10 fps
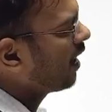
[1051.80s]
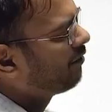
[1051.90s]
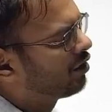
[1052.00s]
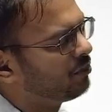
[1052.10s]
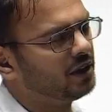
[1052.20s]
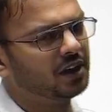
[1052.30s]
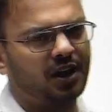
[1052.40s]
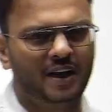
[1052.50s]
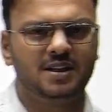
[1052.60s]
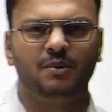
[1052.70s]
करवाता हूँ बेटा
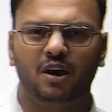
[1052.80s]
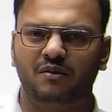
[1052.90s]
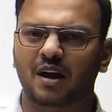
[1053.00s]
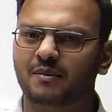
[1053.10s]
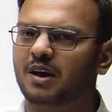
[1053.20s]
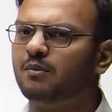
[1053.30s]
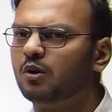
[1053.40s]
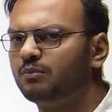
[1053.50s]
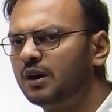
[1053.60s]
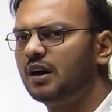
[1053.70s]
ट्रिक से भी करवाया मैंने
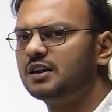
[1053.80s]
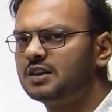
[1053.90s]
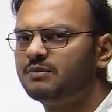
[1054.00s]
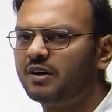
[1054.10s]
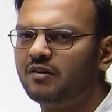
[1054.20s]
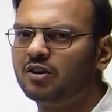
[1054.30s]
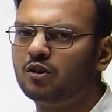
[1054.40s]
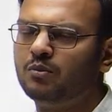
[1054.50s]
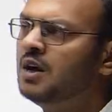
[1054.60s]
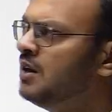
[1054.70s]
बहुत बार क्लासेस में करवाता
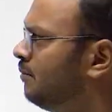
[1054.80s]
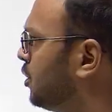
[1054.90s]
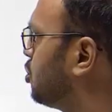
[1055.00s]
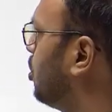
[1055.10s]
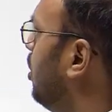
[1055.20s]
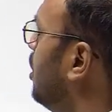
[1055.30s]
हूँ बच्चों को